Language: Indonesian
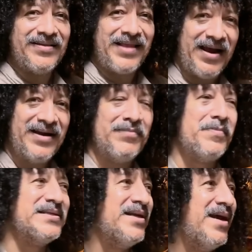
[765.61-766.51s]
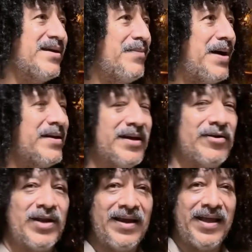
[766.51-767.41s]
Jangan Anda memasang agama Anda ke
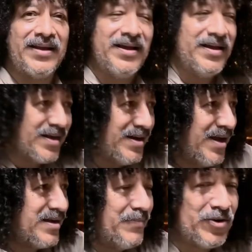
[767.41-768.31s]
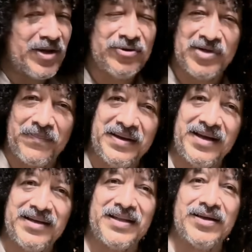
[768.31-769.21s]
orang lain, karena agama orang lain juga benar
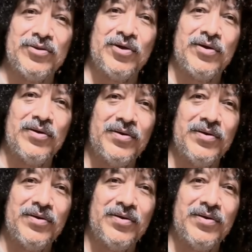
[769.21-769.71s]
di mata Allah.